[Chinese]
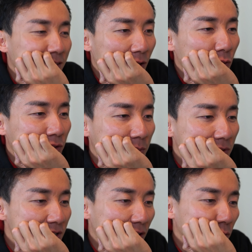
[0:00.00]
那我能不
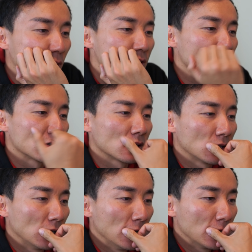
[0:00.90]
能解读为，其
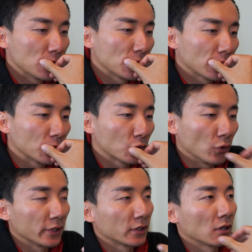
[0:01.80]
实如果从
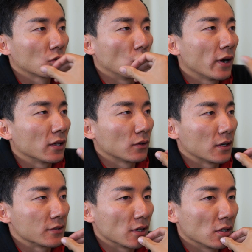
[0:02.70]
国内到国外的
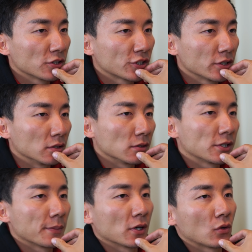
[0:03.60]
话，你要适应
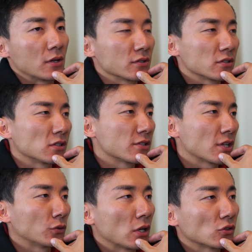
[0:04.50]
这边的环境是
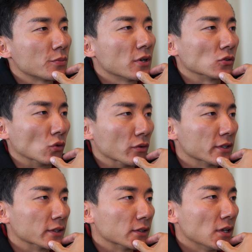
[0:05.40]
相对来说比较容
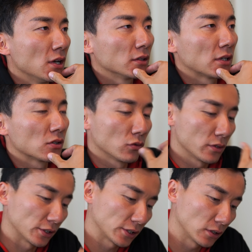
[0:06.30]
易的，但如果
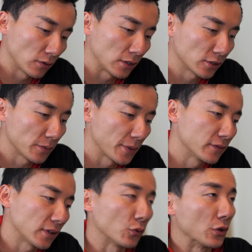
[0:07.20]
你适应了完这边，
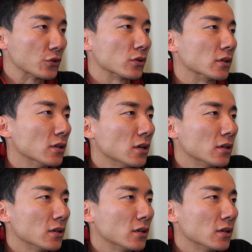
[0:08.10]
你再回去，